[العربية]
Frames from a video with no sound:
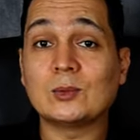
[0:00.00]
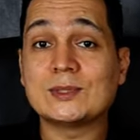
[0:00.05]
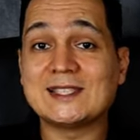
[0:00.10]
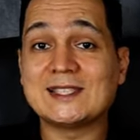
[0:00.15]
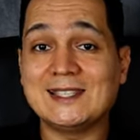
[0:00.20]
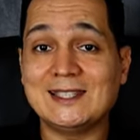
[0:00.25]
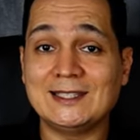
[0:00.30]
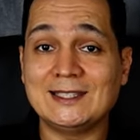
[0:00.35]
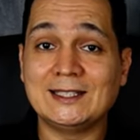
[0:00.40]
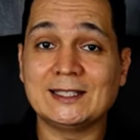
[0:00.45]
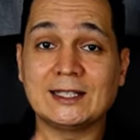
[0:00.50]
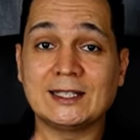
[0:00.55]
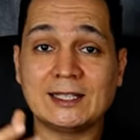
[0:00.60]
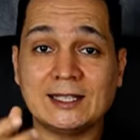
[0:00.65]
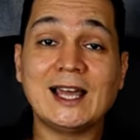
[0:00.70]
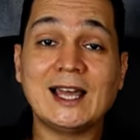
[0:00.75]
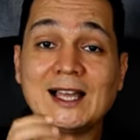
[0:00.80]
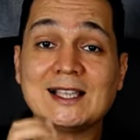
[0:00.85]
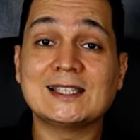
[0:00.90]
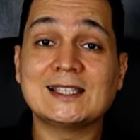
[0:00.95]
أو سيدنج
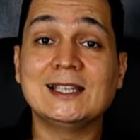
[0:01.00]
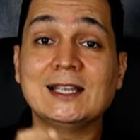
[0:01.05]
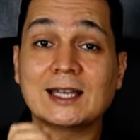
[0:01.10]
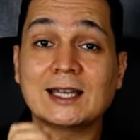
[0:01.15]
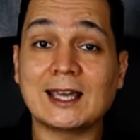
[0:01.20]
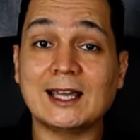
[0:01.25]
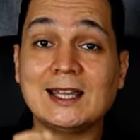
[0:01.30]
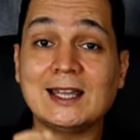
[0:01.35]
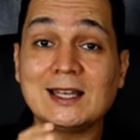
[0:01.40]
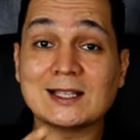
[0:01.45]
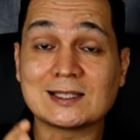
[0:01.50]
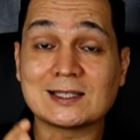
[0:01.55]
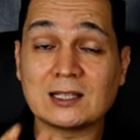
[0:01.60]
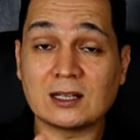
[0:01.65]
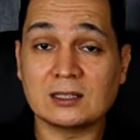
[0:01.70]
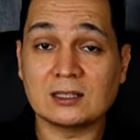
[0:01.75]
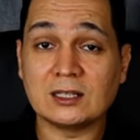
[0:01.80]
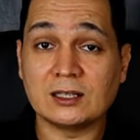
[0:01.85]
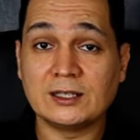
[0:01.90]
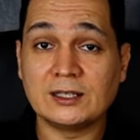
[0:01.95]
لهذه الخلايا
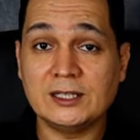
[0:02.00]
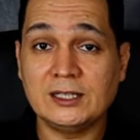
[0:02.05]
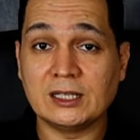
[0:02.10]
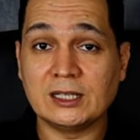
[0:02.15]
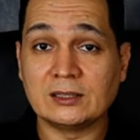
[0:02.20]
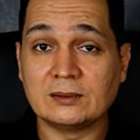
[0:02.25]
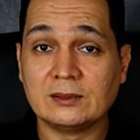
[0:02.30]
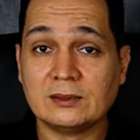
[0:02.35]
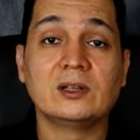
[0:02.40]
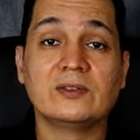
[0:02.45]
السرطانية